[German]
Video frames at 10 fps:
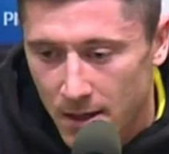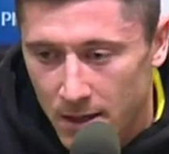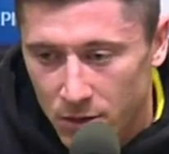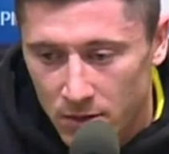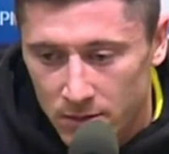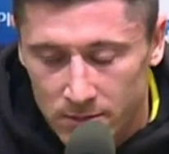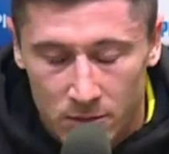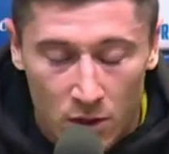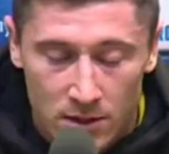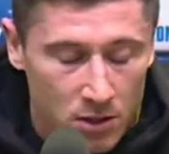90
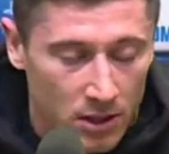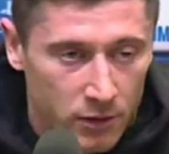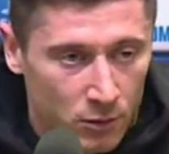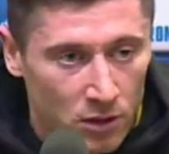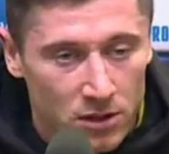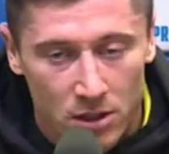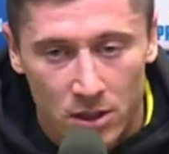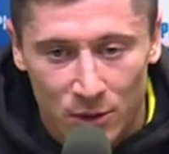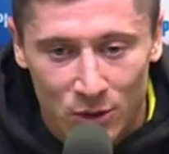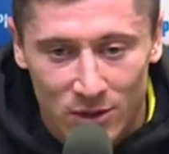ne, oder
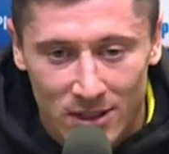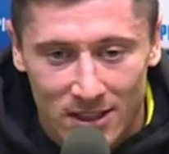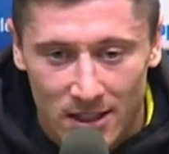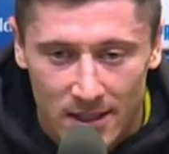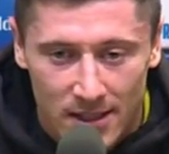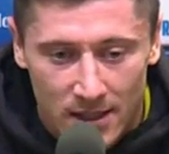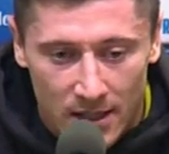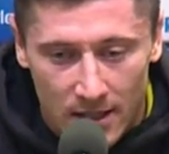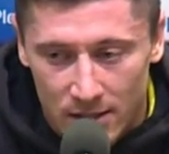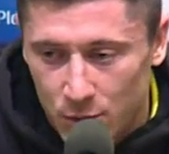95 Minuten
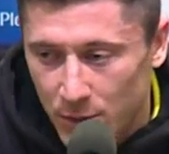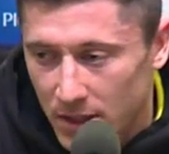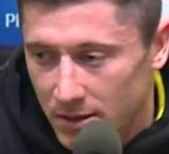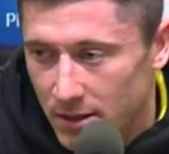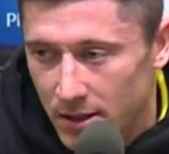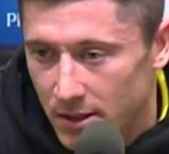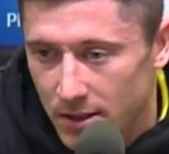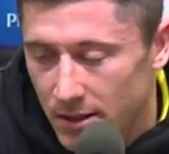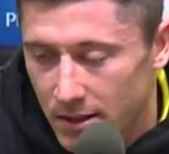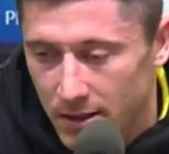äh, spielen,
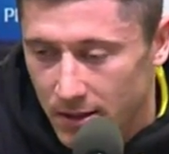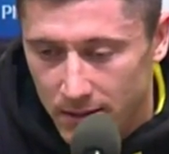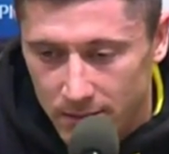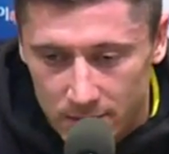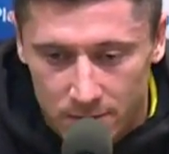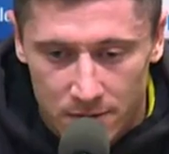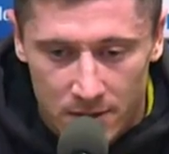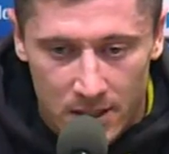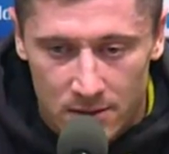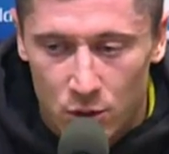äh,
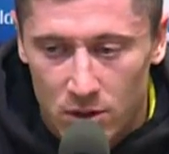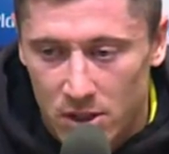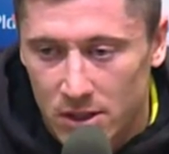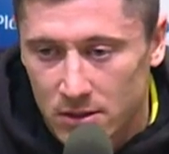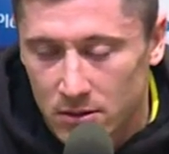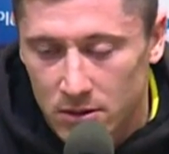wie das möglich ist.